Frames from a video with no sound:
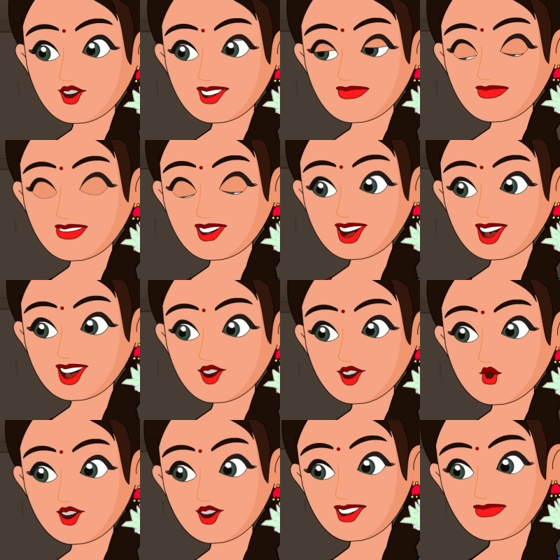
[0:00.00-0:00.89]
అయిపోయింది
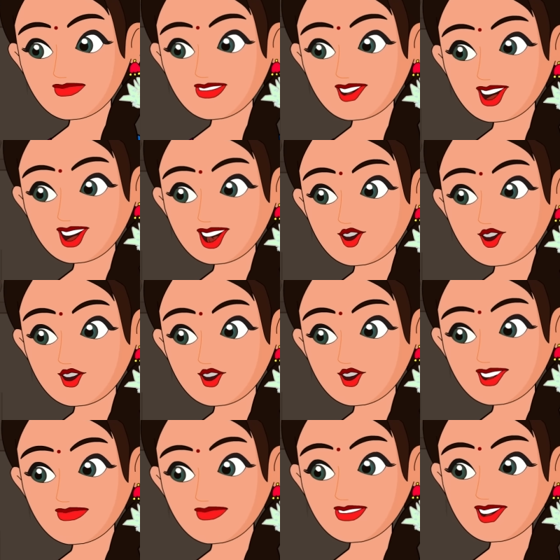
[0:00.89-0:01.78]
పిన్ని
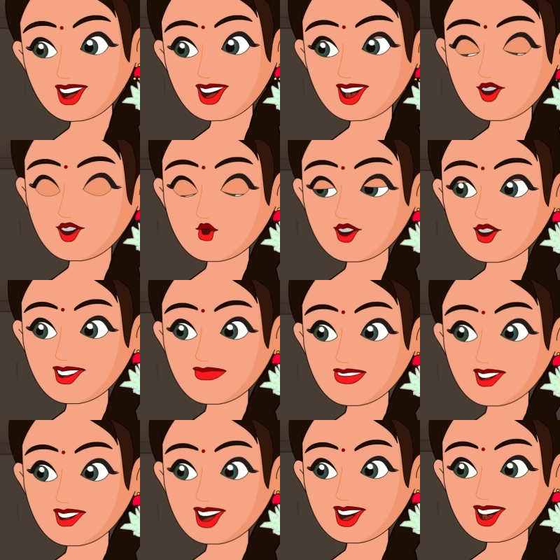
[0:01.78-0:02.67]
ఐదే నిమిషాలు
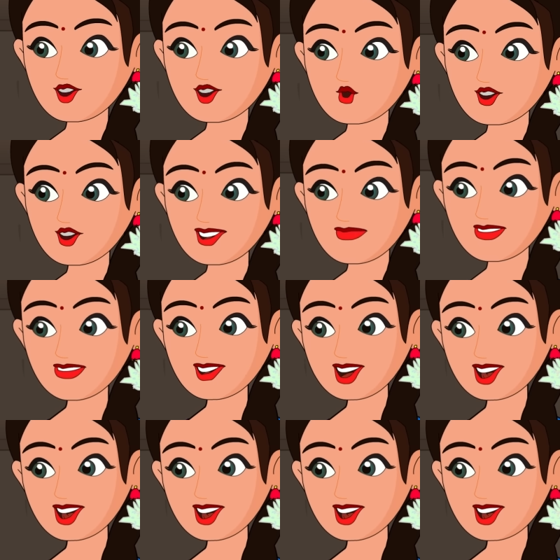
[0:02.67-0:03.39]
వడ్డించేస్తా